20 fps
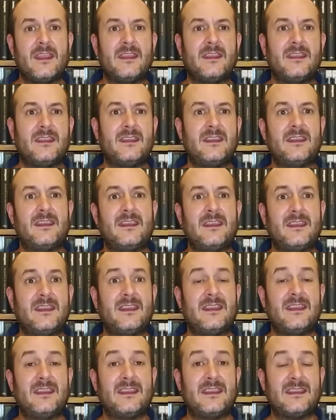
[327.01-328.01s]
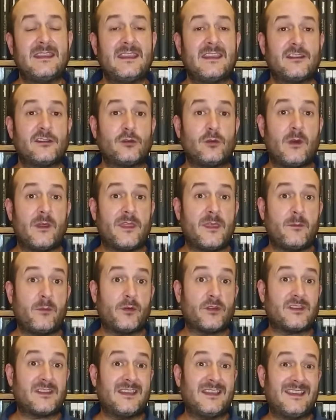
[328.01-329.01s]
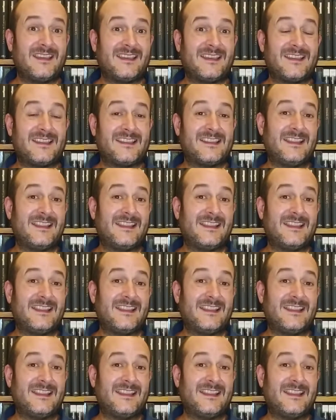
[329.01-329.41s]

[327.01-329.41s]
Y, esto hace pues que,